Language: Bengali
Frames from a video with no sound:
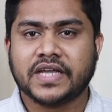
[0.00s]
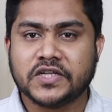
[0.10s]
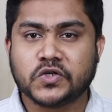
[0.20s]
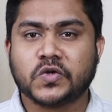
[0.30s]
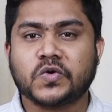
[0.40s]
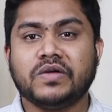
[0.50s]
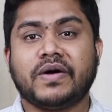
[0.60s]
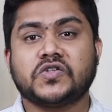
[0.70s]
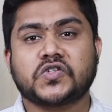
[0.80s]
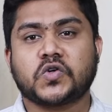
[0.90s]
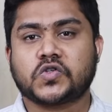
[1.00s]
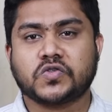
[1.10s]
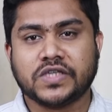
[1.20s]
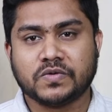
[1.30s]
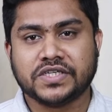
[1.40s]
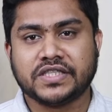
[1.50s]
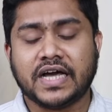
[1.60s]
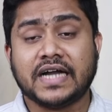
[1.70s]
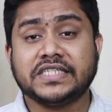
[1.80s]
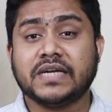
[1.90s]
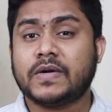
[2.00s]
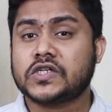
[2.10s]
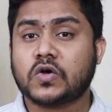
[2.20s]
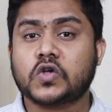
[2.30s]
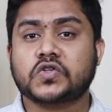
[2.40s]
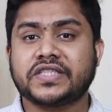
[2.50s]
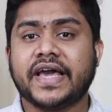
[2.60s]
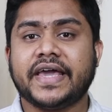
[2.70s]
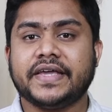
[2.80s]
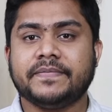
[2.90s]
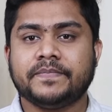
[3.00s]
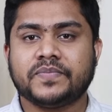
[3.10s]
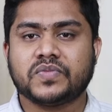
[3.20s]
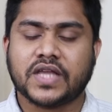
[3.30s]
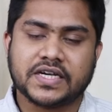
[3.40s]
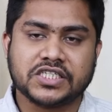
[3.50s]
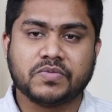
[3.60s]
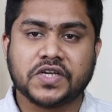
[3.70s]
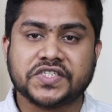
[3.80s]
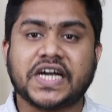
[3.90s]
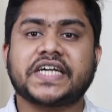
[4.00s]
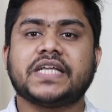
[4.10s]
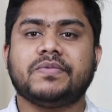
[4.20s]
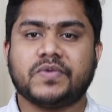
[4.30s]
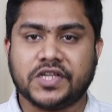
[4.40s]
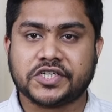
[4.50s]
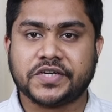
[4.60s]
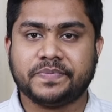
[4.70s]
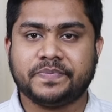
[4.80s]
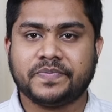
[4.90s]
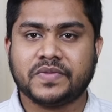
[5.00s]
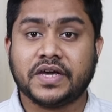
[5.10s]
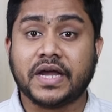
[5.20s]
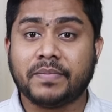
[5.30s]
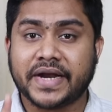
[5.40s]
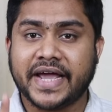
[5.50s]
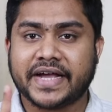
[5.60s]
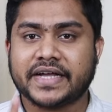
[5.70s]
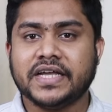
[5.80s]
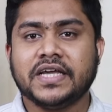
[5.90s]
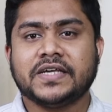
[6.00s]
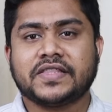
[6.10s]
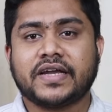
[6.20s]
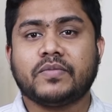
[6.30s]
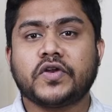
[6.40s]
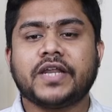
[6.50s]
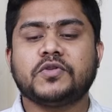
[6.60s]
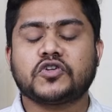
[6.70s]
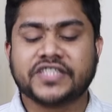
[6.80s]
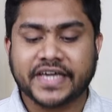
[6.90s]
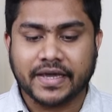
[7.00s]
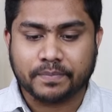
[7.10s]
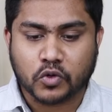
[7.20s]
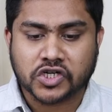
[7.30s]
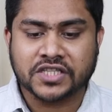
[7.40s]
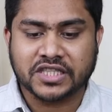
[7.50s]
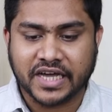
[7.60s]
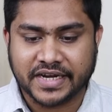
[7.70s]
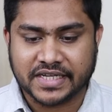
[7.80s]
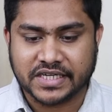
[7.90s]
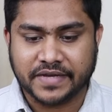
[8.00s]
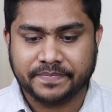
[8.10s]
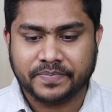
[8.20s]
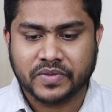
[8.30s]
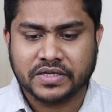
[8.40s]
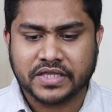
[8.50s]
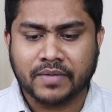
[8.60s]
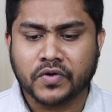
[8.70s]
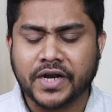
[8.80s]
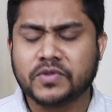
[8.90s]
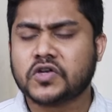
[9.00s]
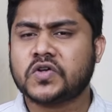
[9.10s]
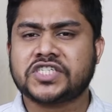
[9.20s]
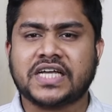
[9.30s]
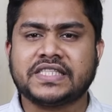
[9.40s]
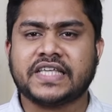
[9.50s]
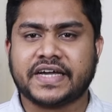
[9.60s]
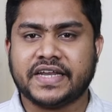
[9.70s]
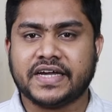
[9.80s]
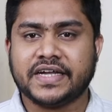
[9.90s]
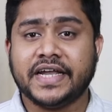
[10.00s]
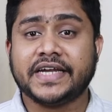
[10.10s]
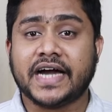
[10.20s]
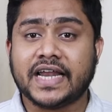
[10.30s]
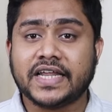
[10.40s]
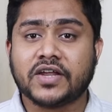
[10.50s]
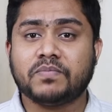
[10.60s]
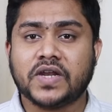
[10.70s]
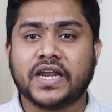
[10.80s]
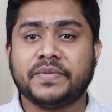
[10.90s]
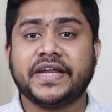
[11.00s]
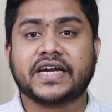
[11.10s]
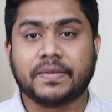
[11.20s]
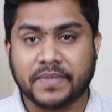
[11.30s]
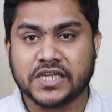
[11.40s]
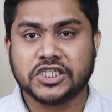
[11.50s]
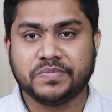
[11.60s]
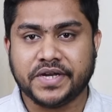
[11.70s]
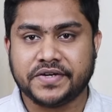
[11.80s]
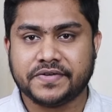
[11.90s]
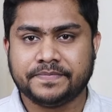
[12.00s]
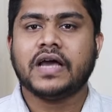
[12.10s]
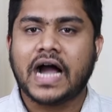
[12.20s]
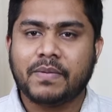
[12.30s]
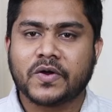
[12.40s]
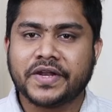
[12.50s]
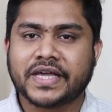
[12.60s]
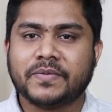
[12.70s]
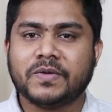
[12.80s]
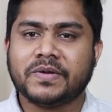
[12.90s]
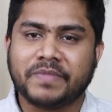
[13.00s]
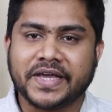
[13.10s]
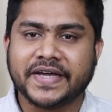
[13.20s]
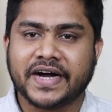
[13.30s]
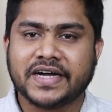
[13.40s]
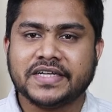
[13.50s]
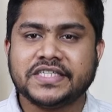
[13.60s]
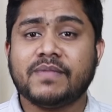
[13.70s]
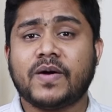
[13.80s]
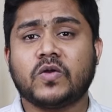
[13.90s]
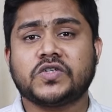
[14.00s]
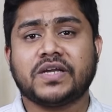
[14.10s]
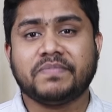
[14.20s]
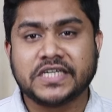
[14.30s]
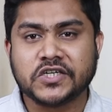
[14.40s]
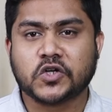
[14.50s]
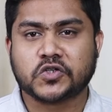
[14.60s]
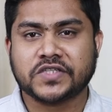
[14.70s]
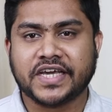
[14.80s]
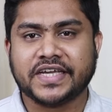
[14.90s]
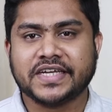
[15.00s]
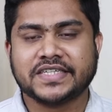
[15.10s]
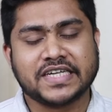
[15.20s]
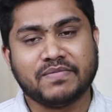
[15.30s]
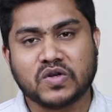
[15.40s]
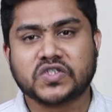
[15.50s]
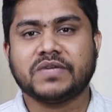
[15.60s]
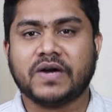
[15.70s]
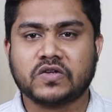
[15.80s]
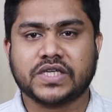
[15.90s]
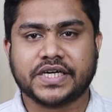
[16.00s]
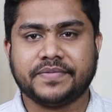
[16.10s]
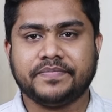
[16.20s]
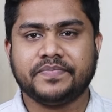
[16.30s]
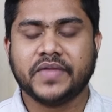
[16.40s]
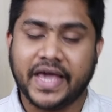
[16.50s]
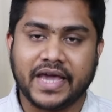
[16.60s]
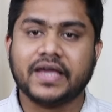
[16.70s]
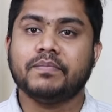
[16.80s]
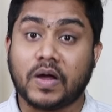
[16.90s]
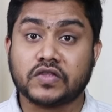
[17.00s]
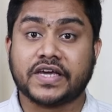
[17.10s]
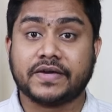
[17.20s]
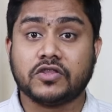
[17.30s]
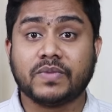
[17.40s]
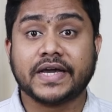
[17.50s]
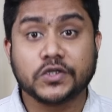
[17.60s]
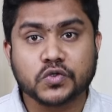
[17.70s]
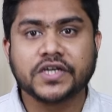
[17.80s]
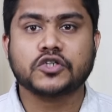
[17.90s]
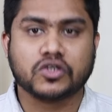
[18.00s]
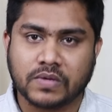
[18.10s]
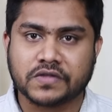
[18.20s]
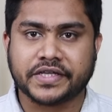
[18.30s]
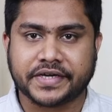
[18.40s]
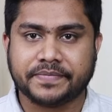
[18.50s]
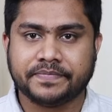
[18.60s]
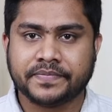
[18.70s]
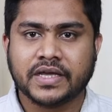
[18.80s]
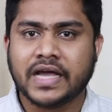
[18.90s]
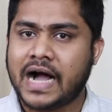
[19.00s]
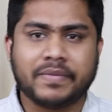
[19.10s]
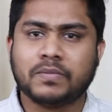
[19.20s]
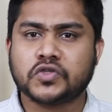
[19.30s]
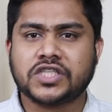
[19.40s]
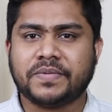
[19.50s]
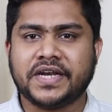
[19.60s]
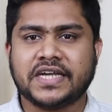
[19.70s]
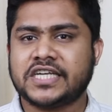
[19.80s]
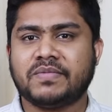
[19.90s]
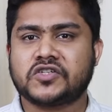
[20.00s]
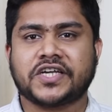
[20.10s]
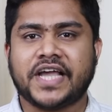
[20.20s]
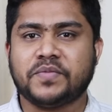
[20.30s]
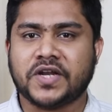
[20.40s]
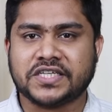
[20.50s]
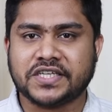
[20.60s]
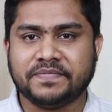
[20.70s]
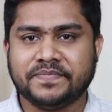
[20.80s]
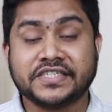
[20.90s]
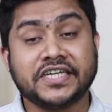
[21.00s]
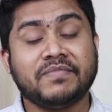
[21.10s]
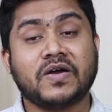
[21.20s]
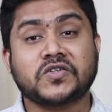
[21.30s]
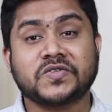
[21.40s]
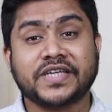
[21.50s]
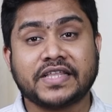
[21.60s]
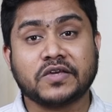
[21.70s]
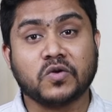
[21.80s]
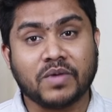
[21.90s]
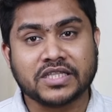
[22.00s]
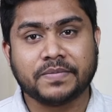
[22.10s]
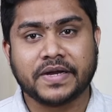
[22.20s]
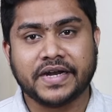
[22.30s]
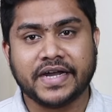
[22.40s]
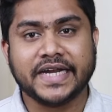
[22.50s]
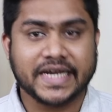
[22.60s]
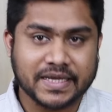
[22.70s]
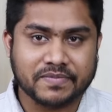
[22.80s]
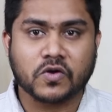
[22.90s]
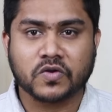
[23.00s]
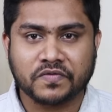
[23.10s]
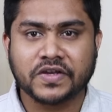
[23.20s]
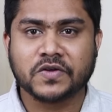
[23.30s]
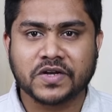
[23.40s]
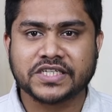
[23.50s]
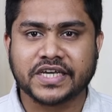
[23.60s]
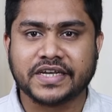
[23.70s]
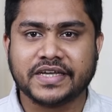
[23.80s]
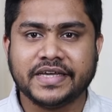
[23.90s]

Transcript: এজন্য কোনো মানুষকে কষ্ট দেওয়া উচিত না আর যে মানুষটা কষ্ট দেয় তার জীবনে চারটি বিপদ আসে নাম্বার এক তার মনের ভিতর থেকে প্রশান্তি হারিয়ে যায় তার মনের ভিতর কোনো শান্তি থাকে না এটা আল্লাহ রাব্বুল আলমিনের একটা পানিশমেন্ট আবার অনেকে বলবেন ভাইয়া যে মানুষটা বেশি কষ্ট দেয় সেই মানুষটাই ভালো থাকে হ্যাঁ ভালো থাকে হয়তো বা কিছুদিনের জন্য ভালো থাকে আমরা বুঝতে পারি না সেই মানুষটা কেমন আছে সেই মানুষটা যে রাতে ঘুমাতে পারে না এটা কি কখনো ফিল করেছেন